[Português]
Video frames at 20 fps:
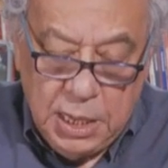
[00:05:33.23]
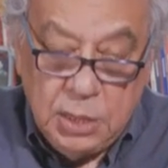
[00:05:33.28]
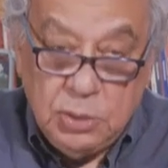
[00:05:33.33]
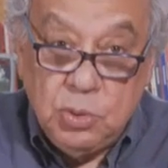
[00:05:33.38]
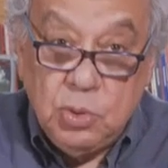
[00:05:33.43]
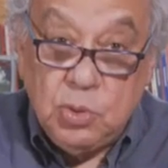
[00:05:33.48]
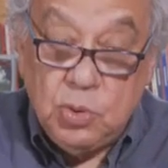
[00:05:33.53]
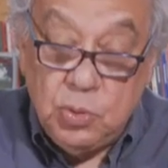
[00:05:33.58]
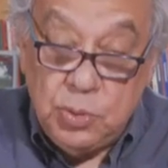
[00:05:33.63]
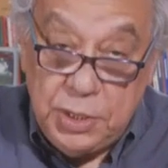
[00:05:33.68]

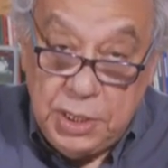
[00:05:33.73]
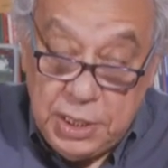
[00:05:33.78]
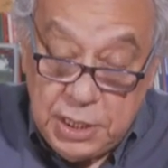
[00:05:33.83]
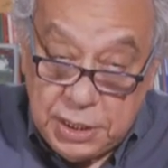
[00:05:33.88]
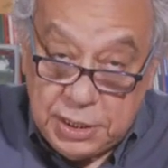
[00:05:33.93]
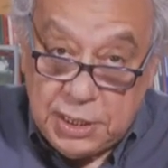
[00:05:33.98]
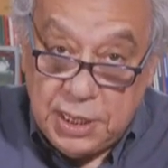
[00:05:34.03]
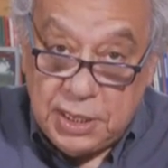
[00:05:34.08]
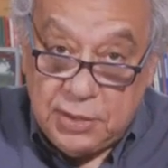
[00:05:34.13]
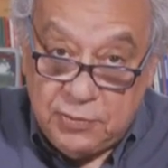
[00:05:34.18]
do
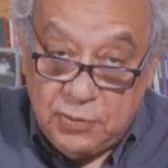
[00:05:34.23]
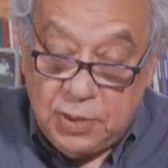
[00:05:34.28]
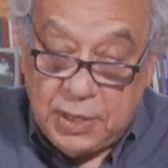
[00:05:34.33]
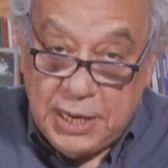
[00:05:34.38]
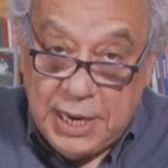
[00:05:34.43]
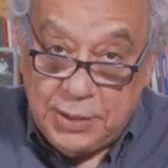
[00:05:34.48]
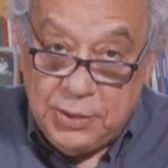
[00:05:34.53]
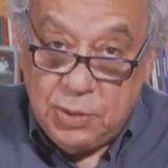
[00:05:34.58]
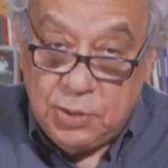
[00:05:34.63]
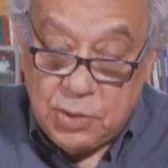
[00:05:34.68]
jurista e
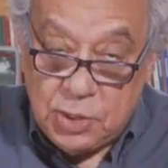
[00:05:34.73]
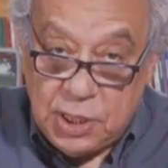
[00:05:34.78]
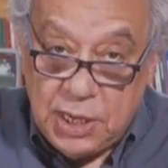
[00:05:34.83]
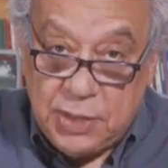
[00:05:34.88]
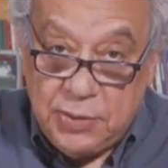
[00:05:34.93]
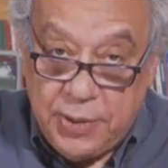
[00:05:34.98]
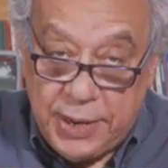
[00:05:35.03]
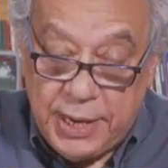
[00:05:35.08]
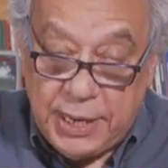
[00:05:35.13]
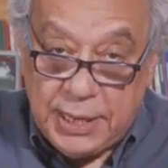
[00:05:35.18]
advogado
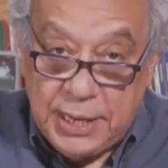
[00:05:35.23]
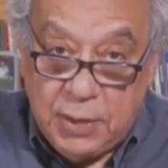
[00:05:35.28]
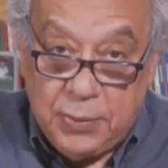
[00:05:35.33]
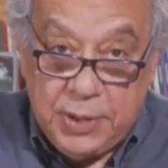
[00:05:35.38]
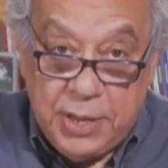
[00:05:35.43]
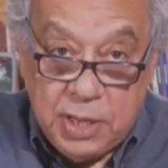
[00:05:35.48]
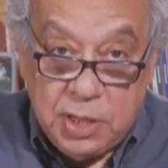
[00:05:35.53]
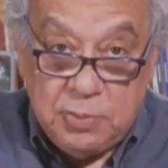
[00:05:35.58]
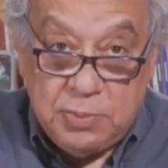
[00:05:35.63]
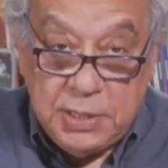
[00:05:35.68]
Eugênio Aragão,
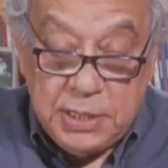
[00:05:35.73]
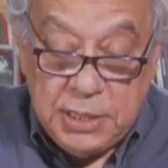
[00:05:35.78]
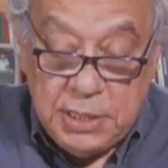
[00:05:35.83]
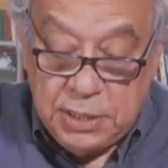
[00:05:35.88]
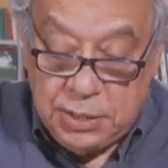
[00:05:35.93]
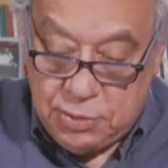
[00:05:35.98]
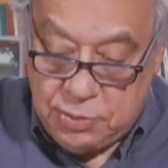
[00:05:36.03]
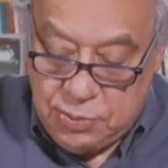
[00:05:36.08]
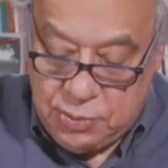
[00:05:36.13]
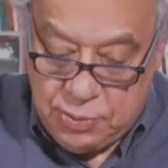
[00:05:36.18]

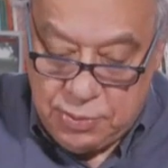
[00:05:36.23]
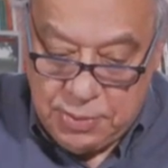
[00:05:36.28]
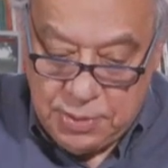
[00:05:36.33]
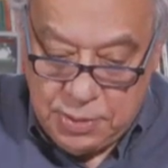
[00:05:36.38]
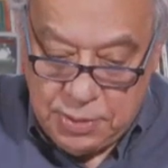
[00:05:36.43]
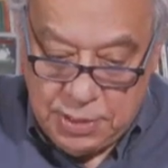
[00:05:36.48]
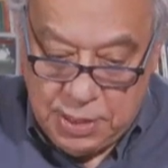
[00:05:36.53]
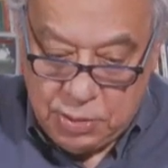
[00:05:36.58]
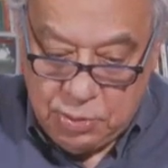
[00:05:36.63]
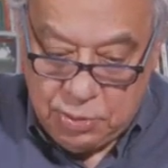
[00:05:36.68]
ex-ministro
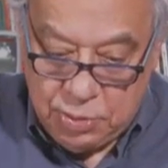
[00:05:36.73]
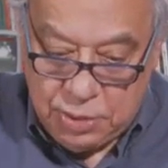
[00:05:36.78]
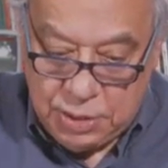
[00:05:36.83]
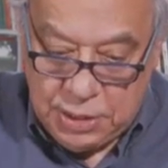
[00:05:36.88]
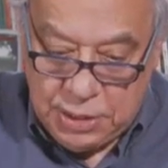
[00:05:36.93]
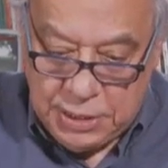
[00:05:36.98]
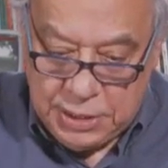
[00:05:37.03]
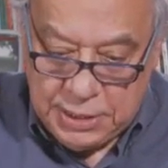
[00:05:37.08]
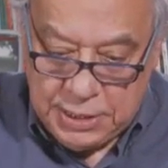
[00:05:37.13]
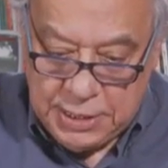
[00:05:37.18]
da
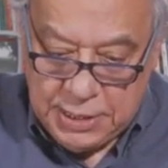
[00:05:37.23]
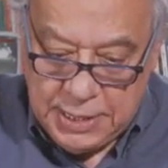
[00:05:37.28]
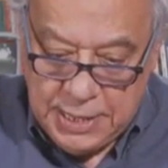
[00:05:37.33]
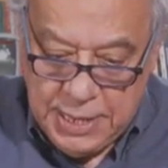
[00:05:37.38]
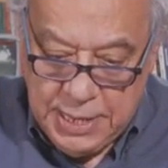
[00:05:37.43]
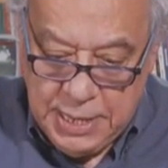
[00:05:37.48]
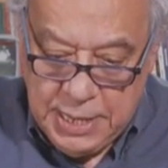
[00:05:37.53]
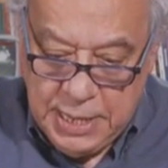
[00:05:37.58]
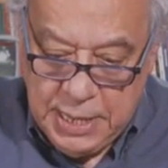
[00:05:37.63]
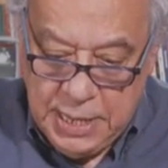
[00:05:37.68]
Justiça,
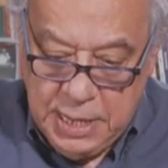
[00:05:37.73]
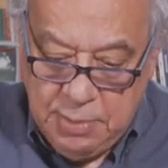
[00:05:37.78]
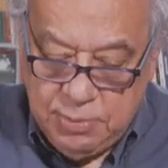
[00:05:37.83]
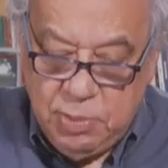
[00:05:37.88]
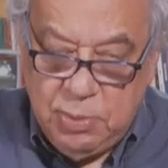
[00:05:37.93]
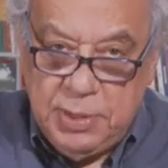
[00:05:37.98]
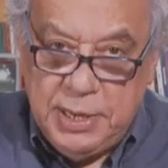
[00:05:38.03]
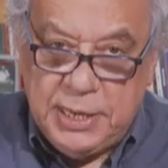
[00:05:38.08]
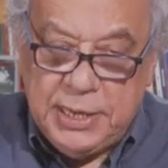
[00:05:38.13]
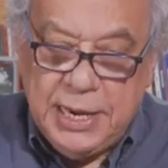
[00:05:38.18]

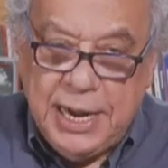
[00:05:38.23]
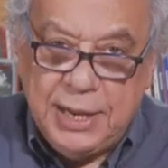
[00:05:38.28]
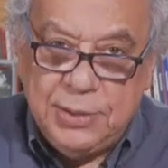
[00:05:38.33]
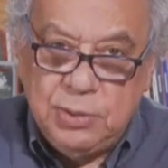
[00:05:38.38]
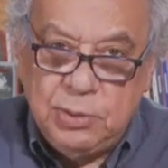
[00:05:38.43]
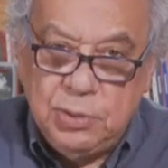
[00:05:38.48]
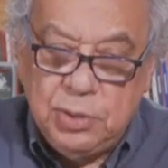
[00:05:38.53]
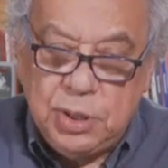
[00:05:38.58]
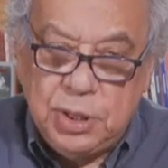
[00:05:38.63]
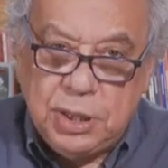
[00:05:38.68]

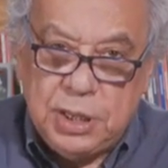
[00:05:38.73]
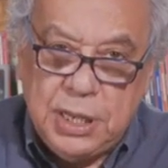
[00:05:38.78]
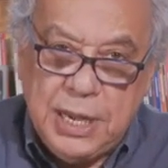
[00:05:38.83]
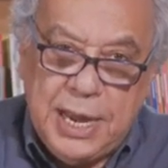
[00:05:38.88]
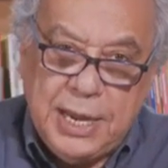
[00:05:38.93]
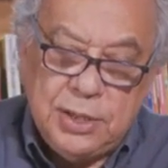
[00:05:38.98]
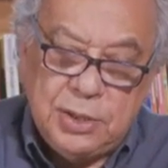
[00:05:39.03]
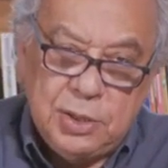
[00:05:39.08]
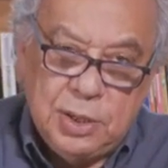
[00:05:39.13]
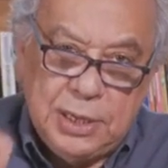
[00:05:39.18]
publicado no
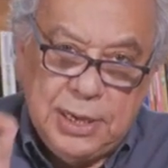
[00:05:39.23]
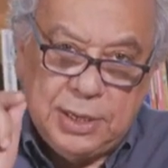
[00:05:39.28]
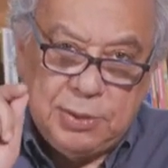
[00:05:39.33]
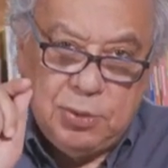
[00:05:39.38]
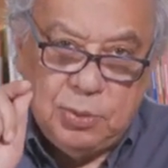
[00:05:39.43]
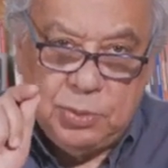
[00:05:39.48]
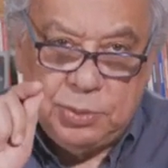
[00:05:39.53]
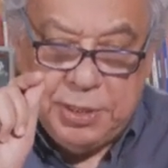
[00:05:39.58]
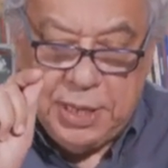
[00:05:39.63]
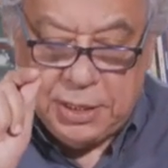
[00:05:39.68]
site lá
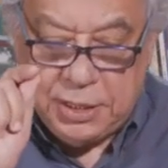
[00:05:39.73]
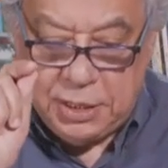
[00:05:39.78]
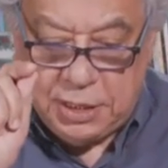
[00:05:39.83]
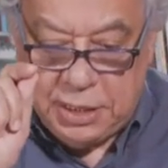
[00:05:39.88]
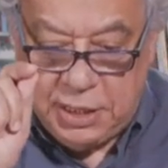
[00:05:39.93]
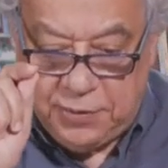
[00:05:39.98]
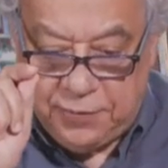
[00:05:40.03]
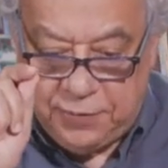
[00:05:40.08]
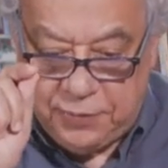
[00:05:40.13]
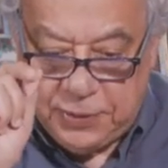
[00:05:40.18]
do
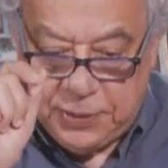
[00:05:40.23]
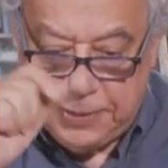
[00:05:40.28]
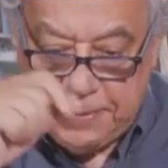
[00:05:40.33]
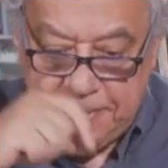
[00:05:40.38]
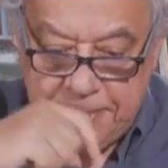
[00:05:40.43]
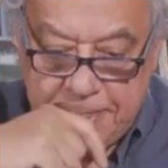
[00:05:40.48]
Nacif,